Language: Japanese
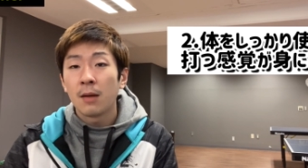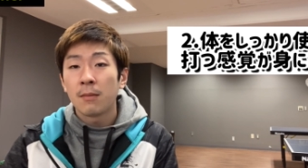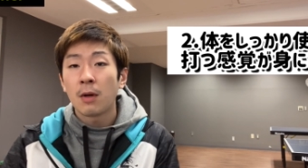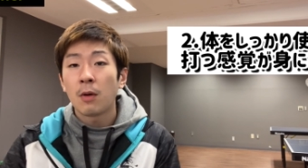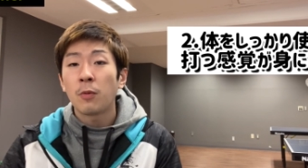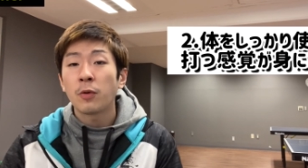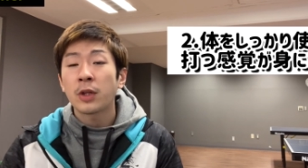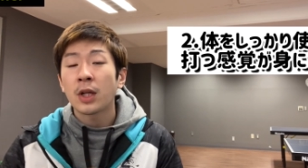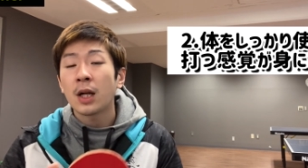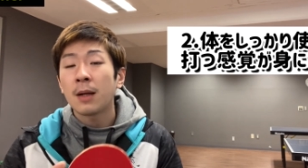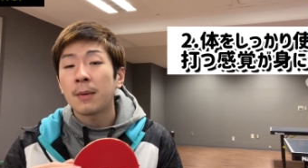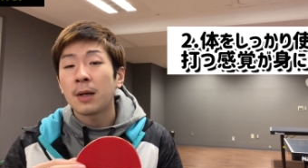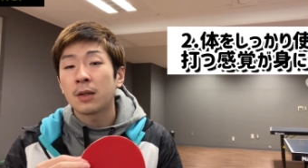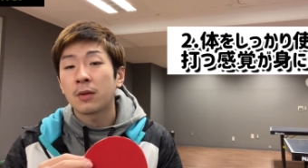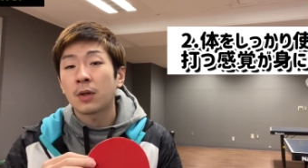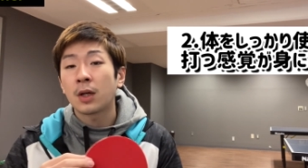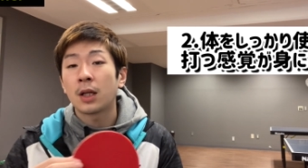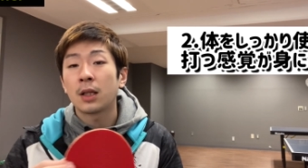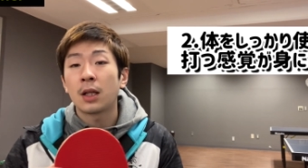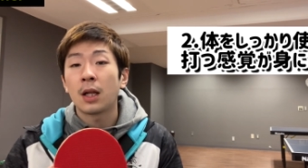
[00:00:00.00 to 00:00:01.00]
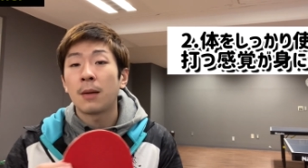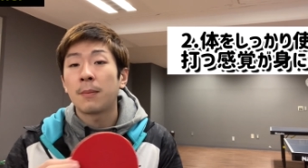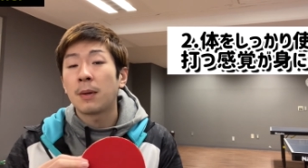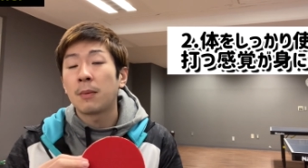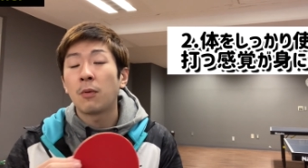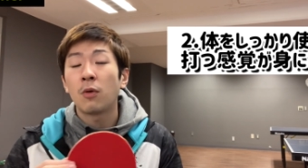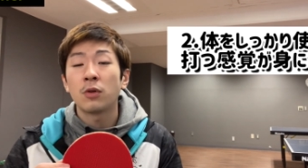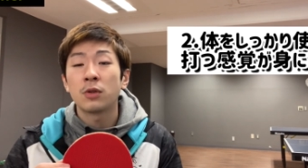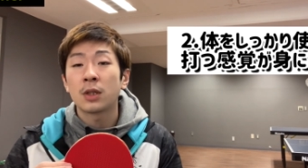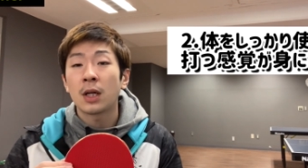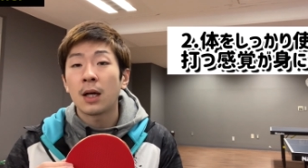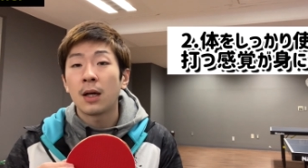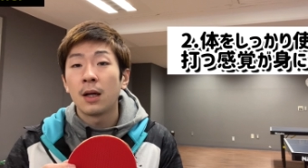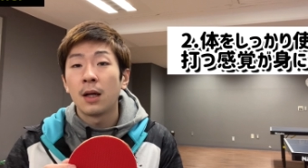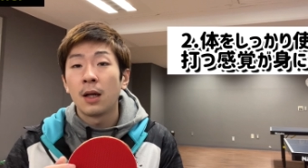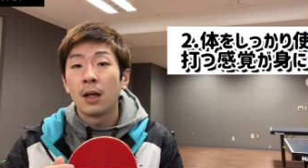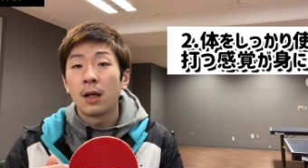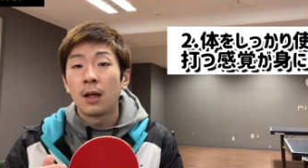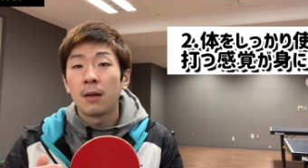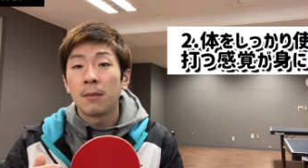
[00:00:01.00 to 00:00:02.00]
まあ、表ラバーとかやったらやっぱボールが、
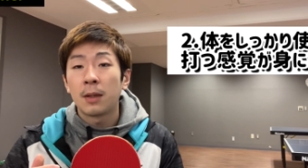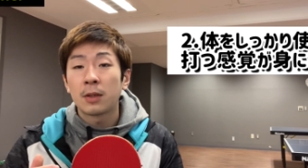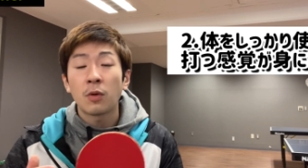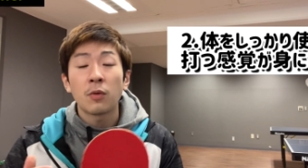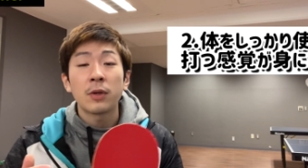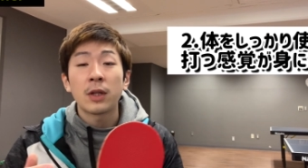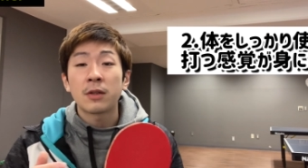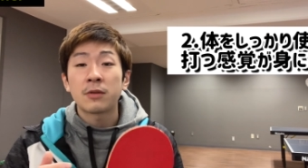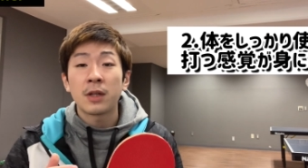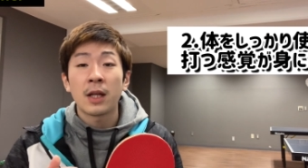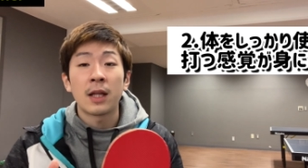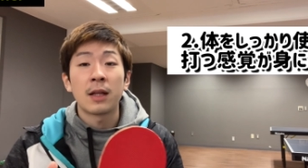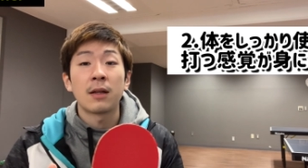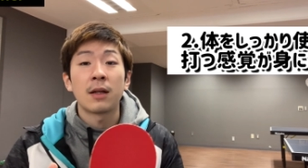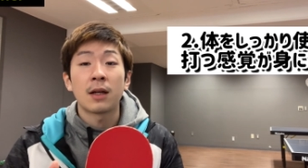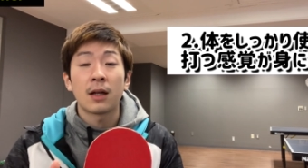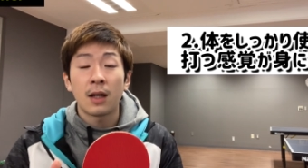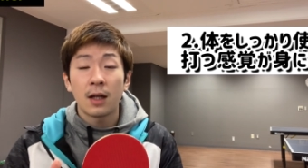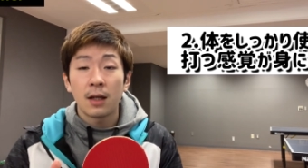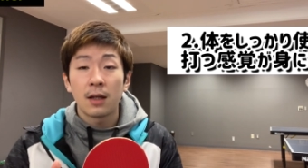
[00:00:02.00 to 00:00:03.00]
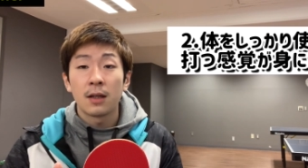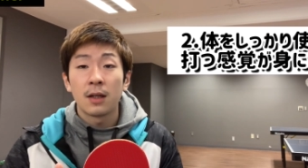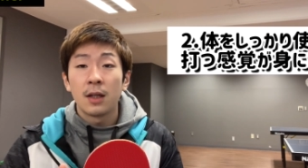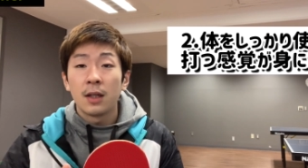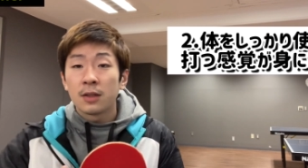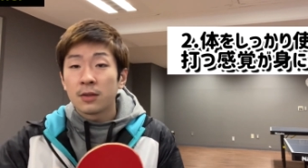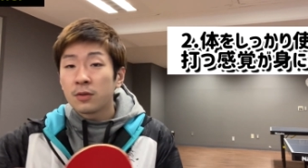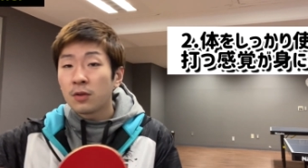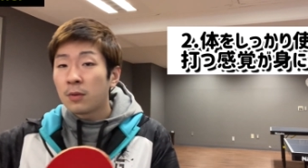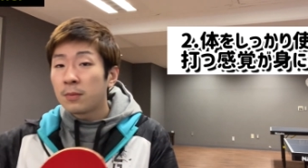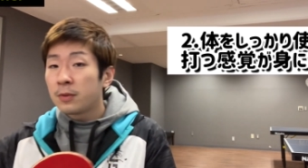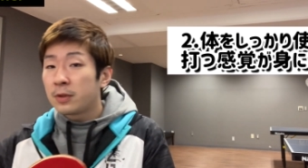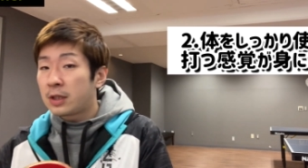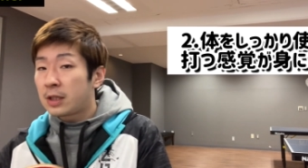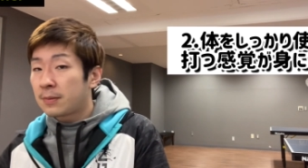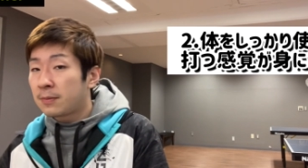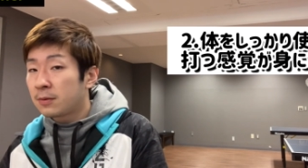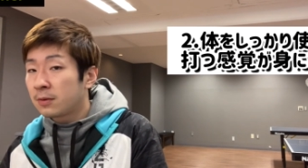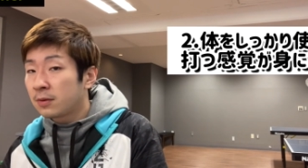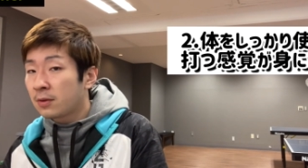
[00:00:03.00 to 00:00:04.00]
まあ、飛んでくれへんだからその分
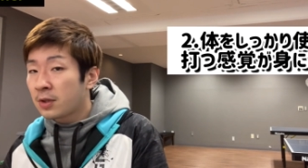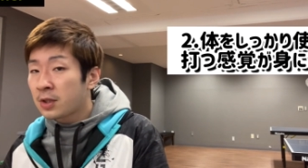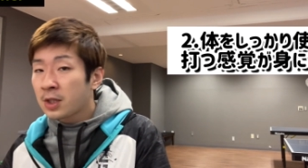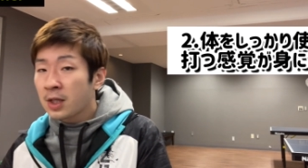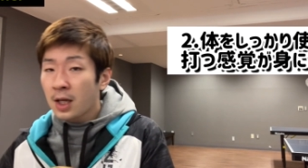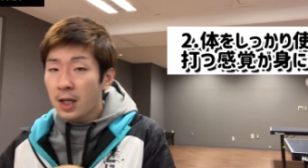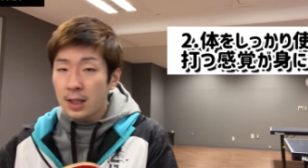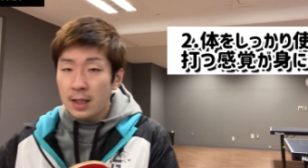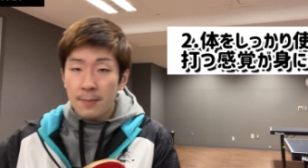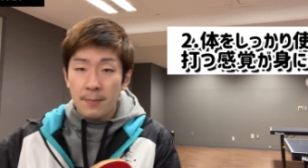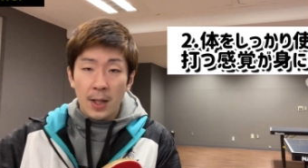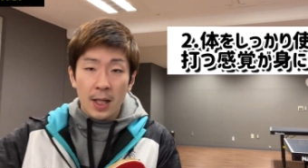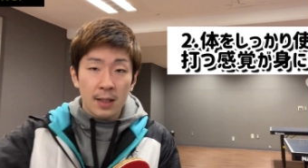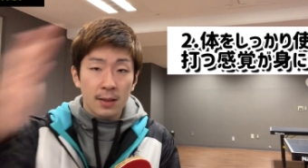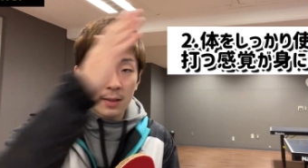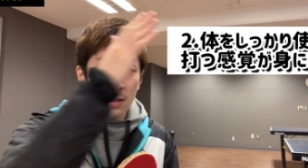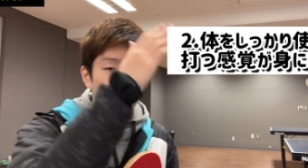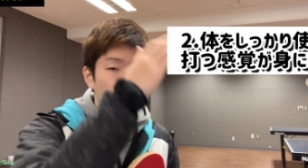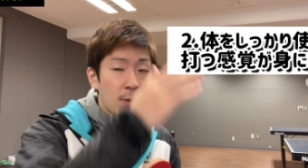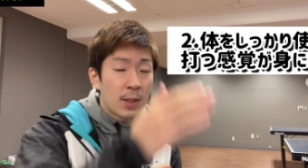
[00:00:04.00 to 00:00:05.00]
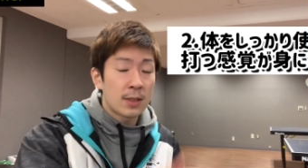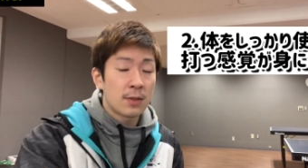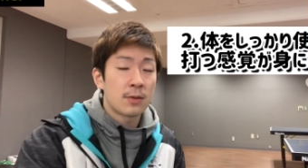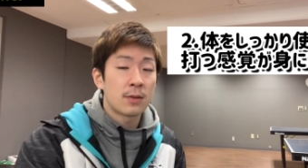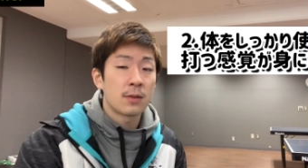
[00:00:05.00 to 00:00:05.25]
自分の力でバーンって飛ばす